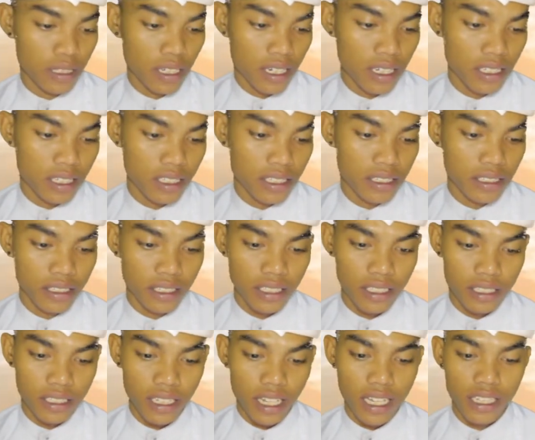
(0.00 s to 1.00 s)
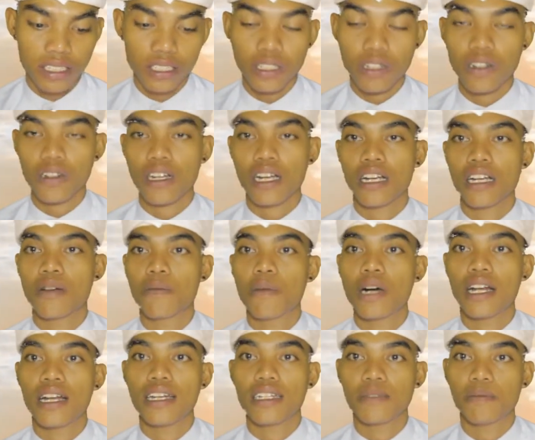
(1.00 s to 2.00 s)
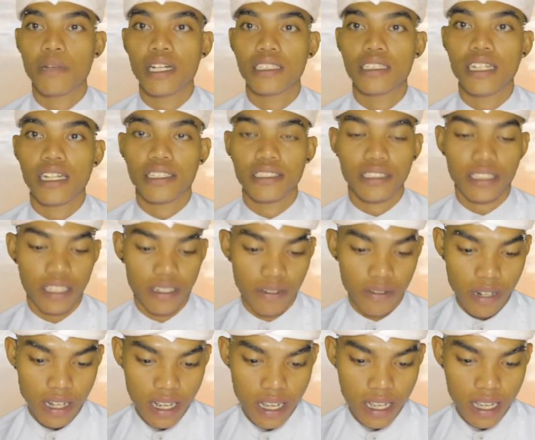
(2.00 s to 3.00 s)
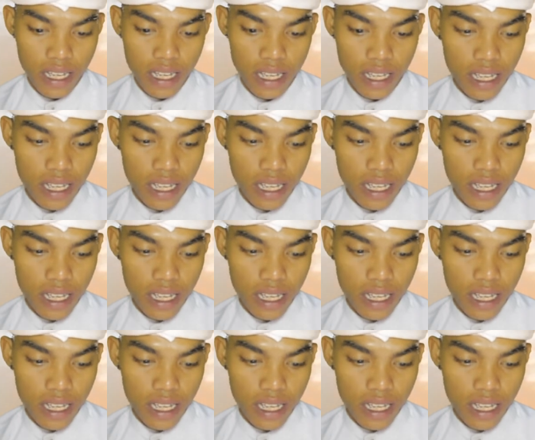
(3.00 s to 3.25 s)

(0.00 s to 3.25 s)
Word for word: tradisi saat seorang gembala bajak sawah